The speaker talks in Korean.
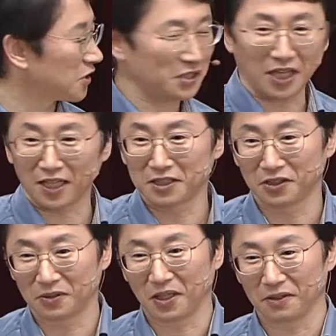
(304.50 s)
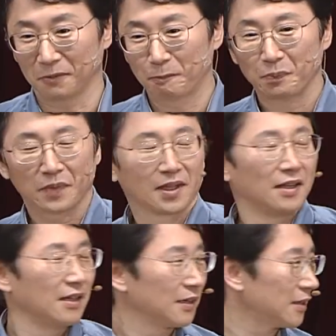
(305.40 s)
걱정은 안 하셔도 돼요.
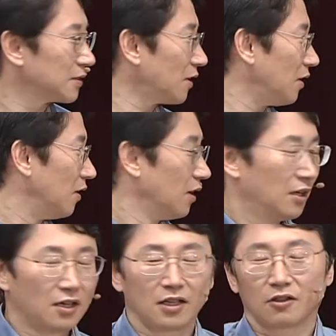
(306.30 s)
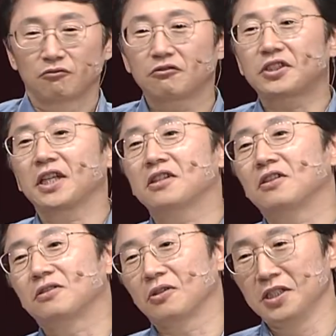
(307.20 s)
그래서
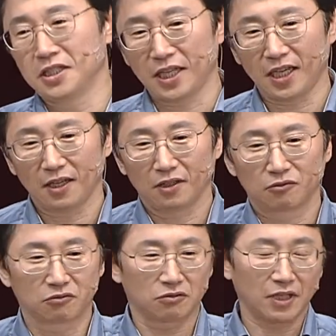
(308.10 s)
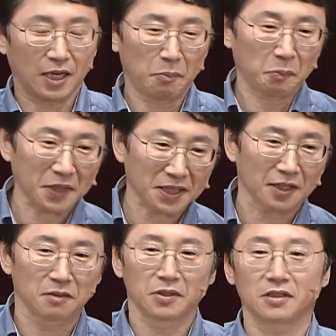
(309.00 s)
국제적으로 이제 누구를 내가
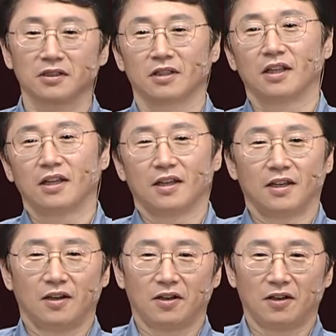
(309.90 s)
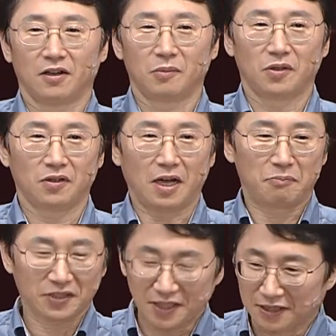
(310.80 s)
뽑겠다 그러면은 어, 뭐,
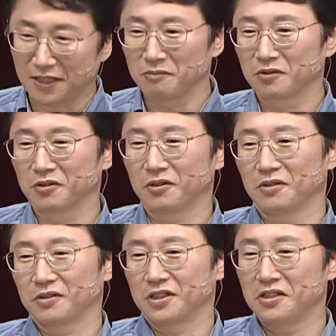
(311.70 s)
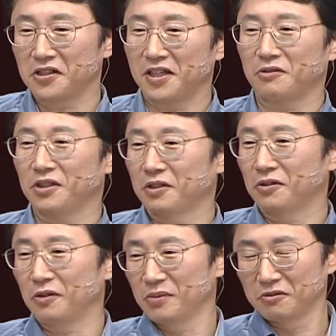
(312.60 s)
아프리카 사람도 신청할 수
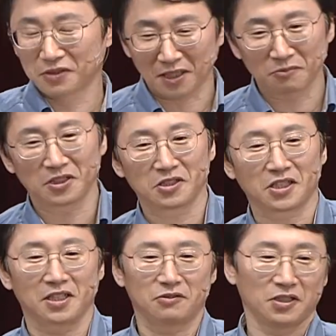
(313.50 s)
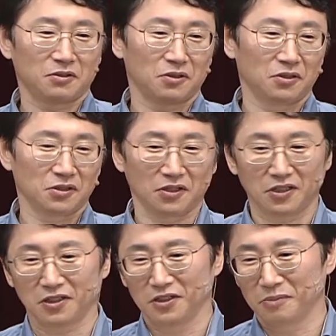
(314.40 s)
있고, 미국 사람도 신청할 수 있고,
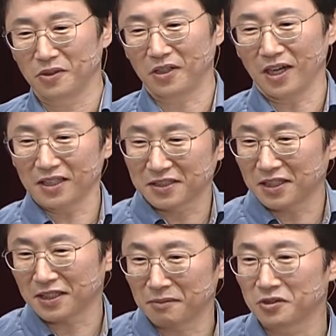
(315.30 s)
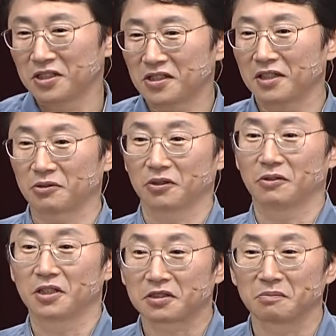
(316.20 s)
저기 어디 뭐, 알라스카 사람도 신청할 수
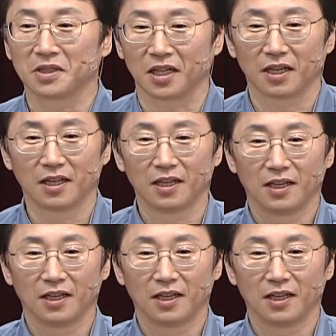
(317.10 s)
있고, 이렇습니다.